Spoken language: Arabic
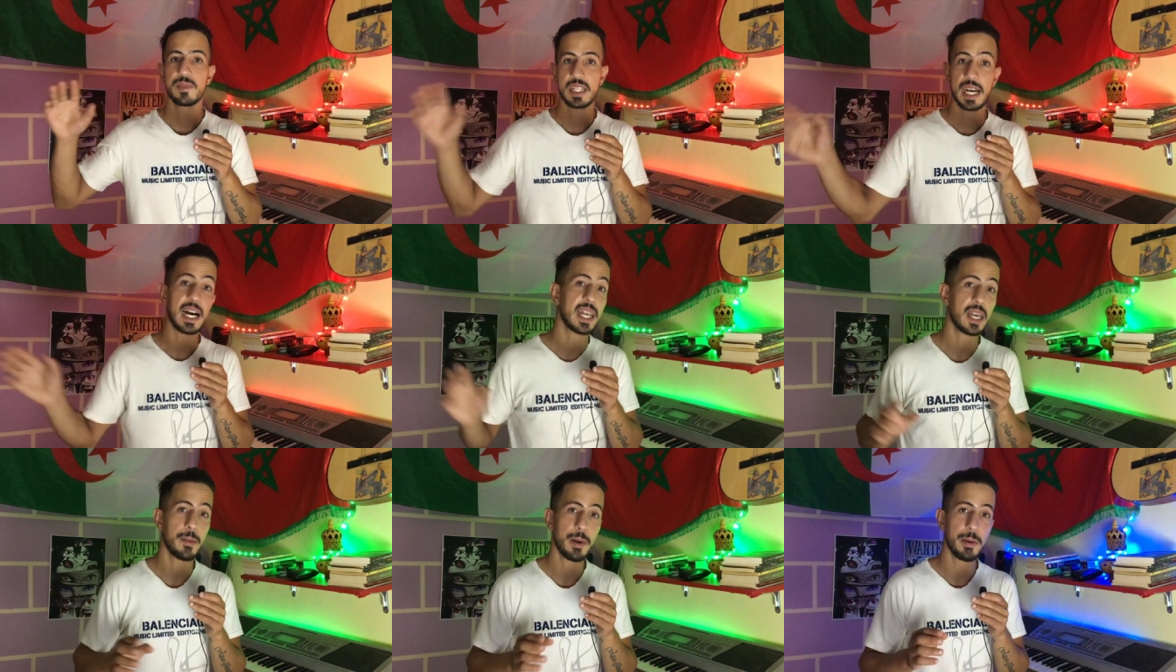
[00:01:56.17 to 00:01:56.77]

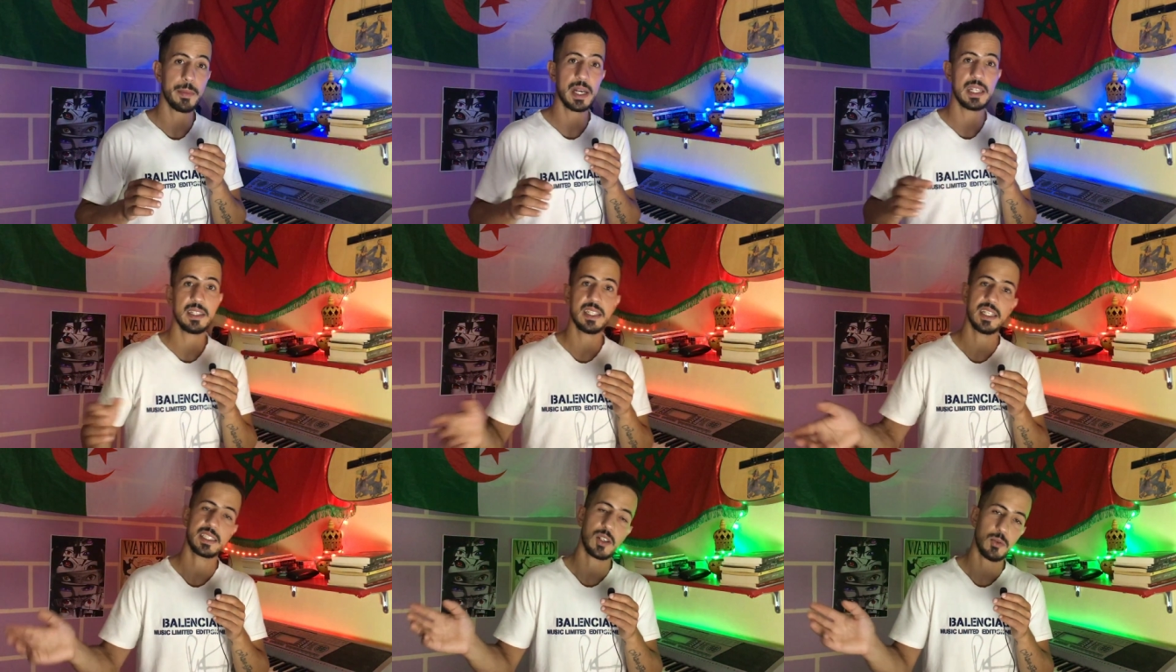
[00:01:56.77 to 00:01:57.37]
غرامه
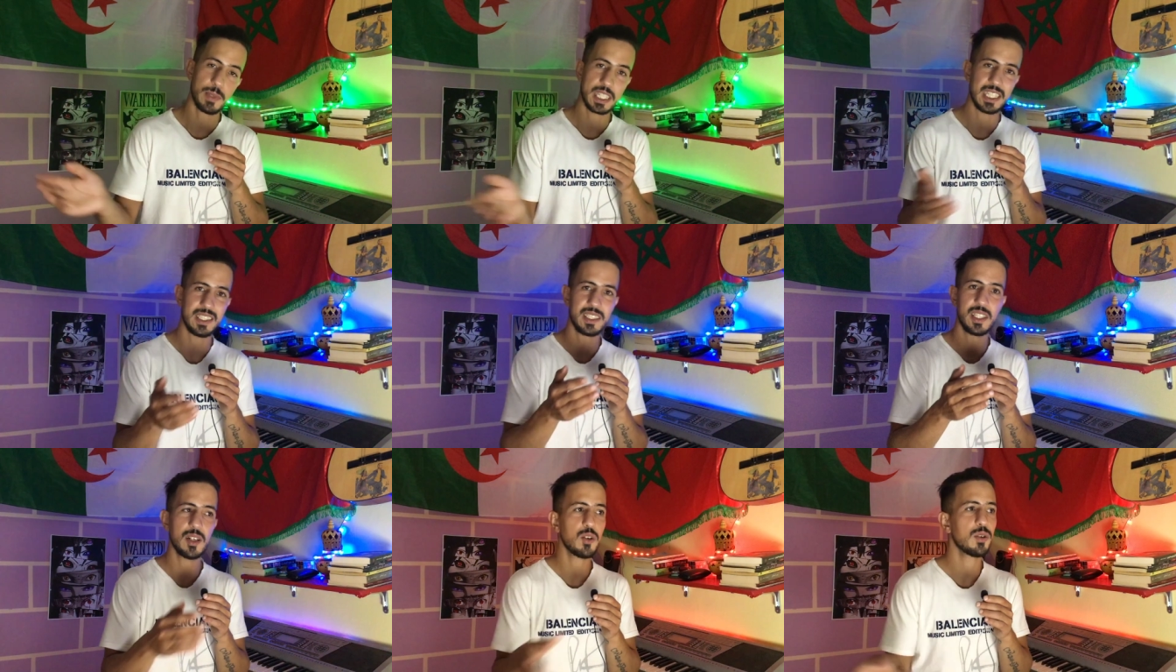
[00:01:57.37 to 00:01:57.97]
ماليه حتى هما
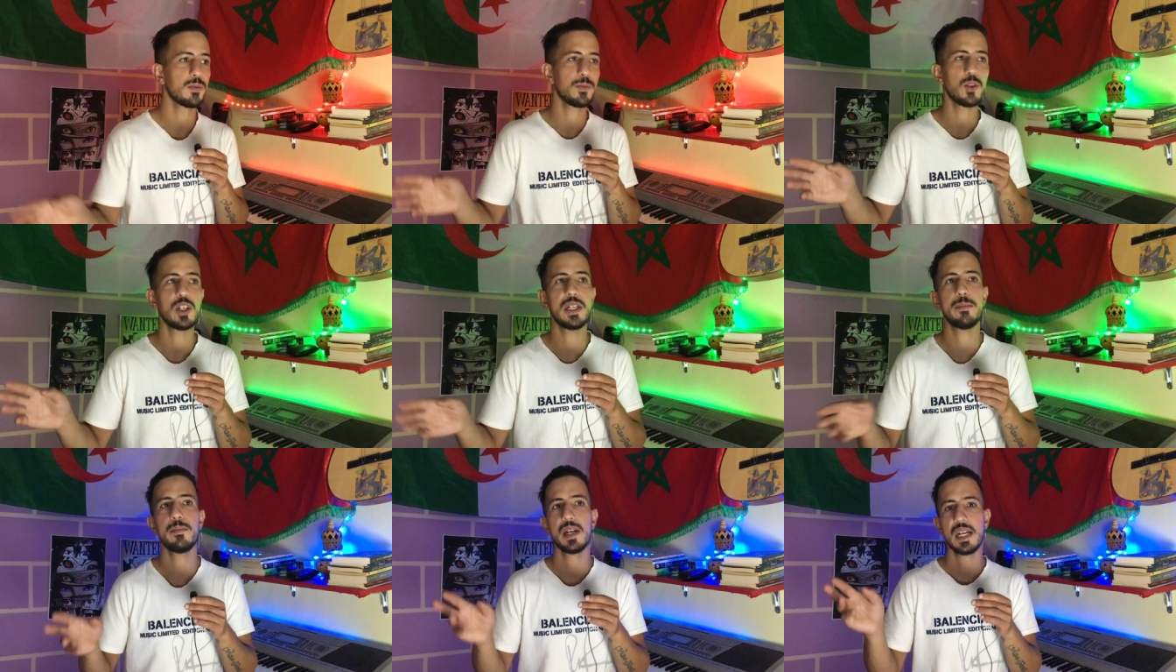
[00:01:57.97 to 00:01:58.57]
كيديوهم
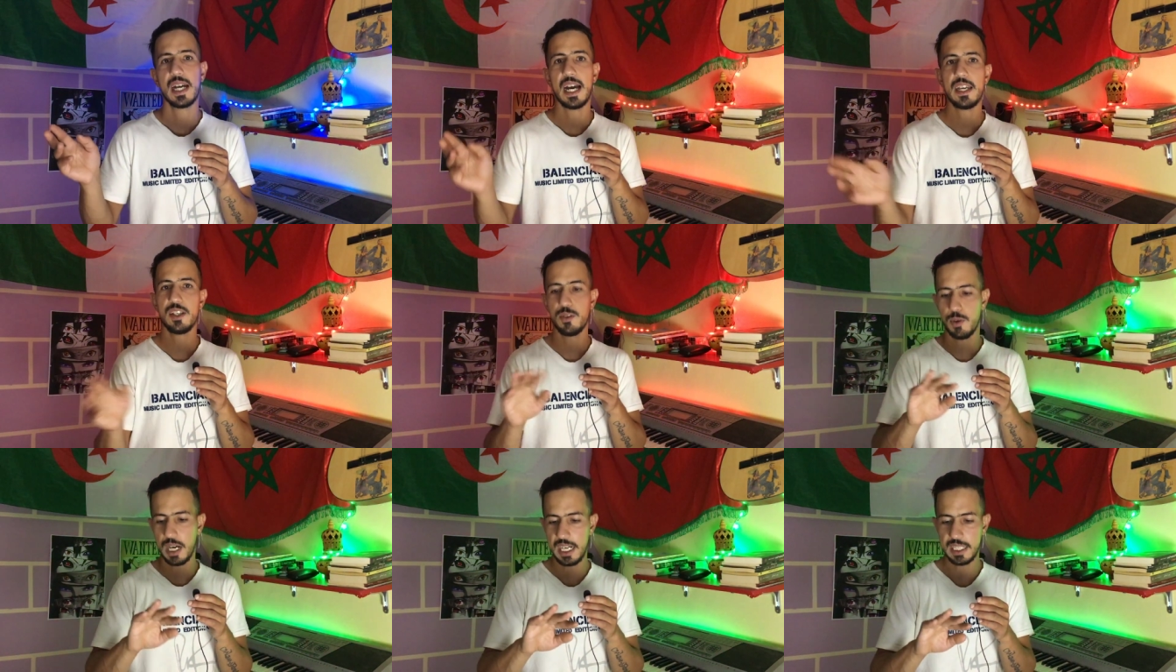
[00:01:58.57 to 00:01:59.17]
المهم اي
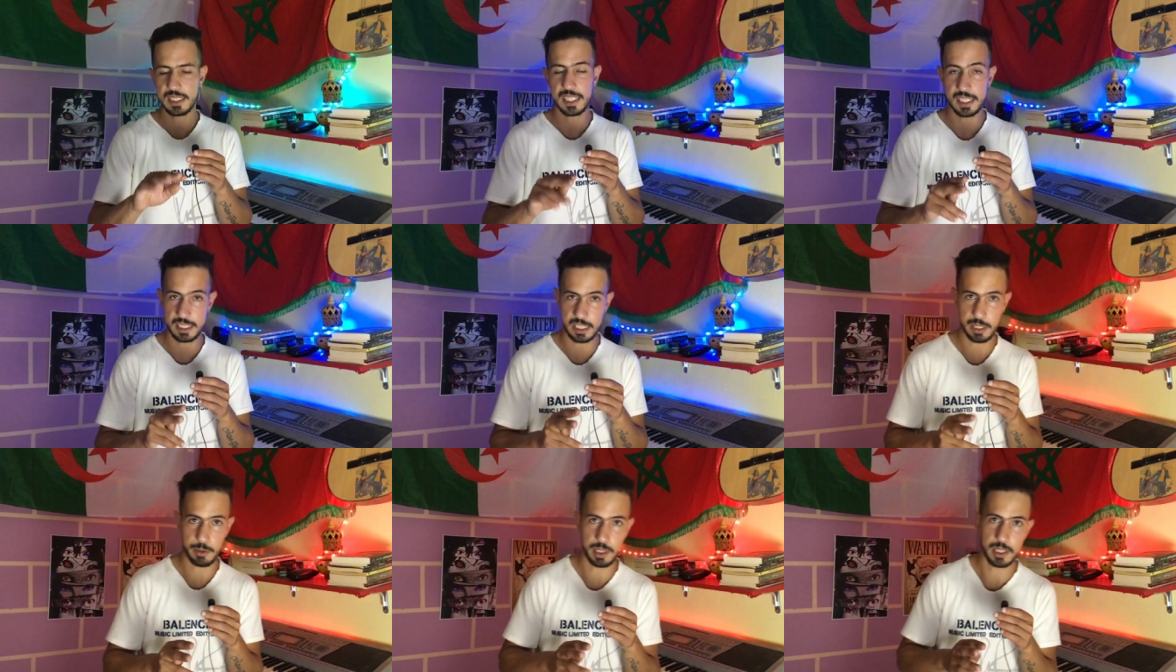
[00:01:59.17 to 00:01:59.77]
واحد
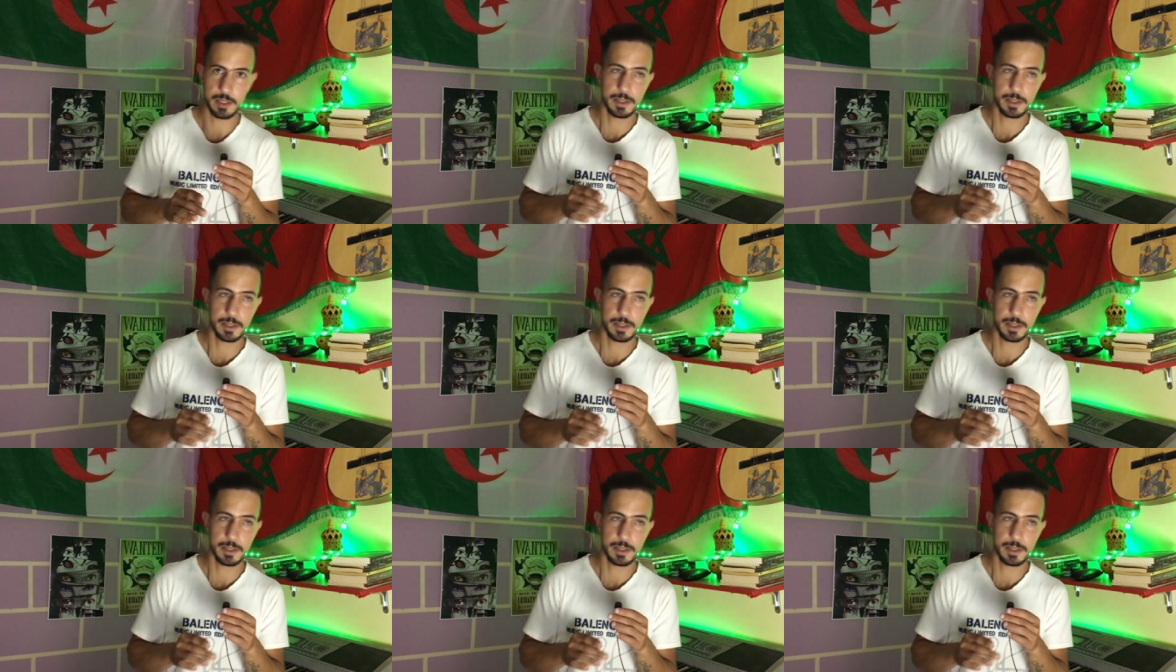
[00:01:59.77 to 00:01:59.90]
كيديوه